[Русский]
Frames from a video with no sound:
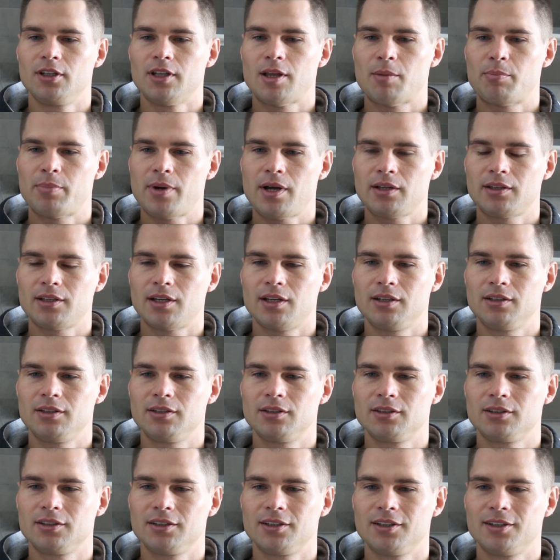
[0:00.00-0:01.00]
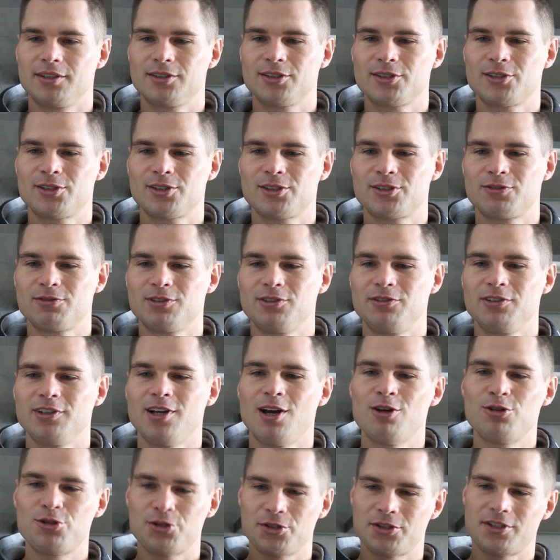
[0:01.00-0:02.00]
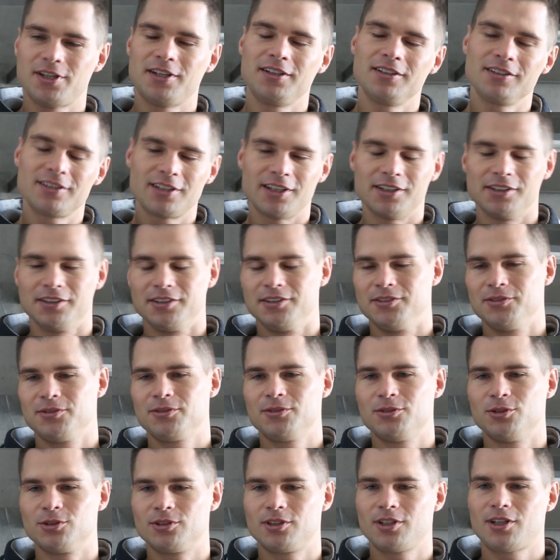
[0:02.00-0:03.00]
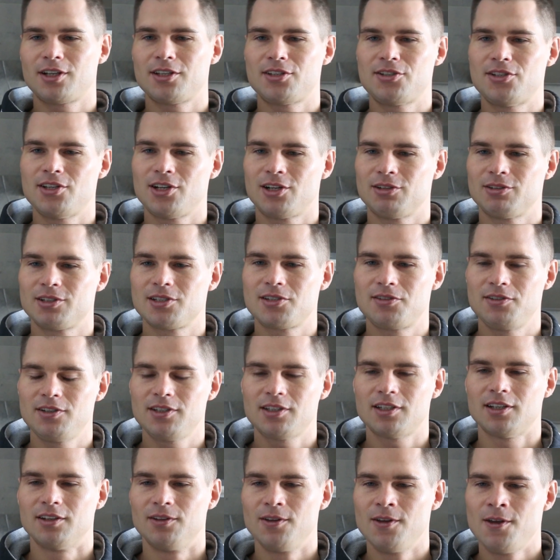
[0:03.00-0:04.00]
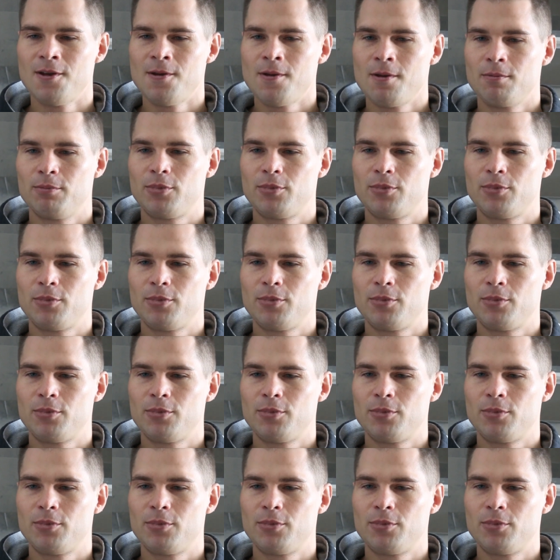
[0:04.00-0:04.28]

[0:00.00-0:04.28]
лопата э, с выдвигающейся антенной, вот такая серого цвета.